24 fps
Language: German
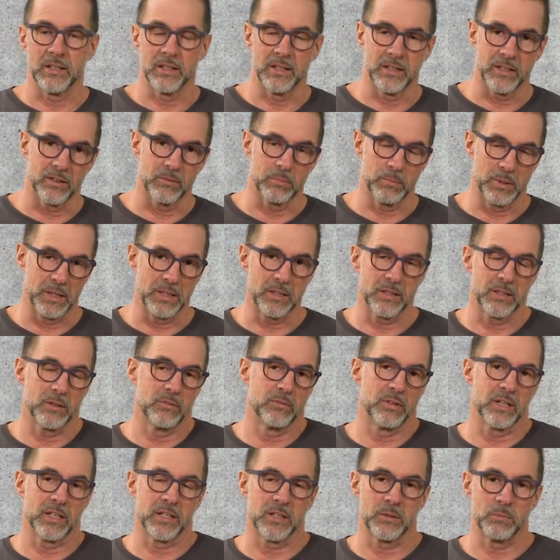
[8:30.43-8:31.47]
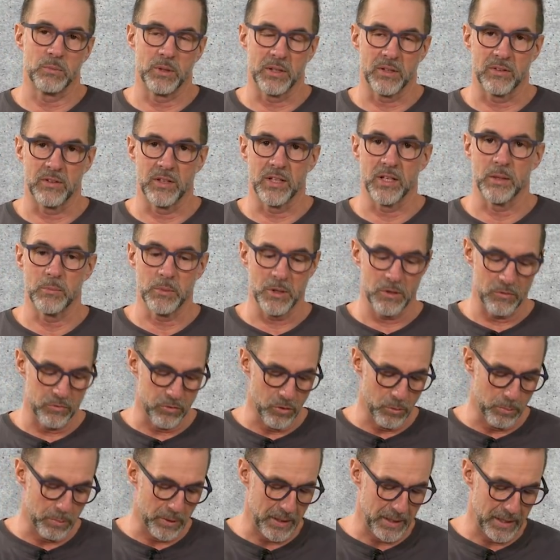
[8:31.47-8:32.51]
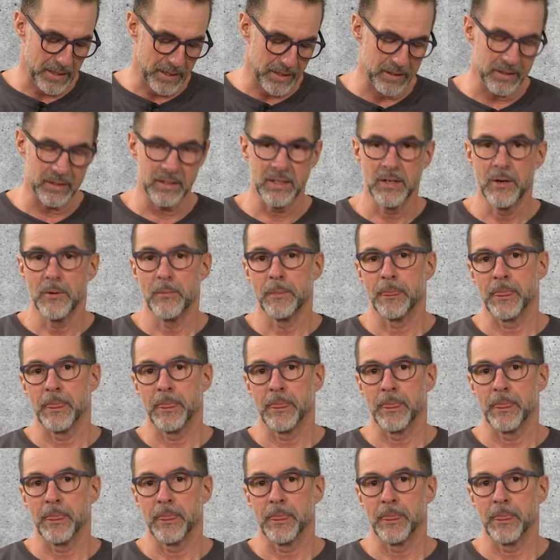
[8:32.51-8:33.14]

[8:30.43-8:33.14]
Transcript: äh, das Männchen werde ich mit Cinnamon verpaaren,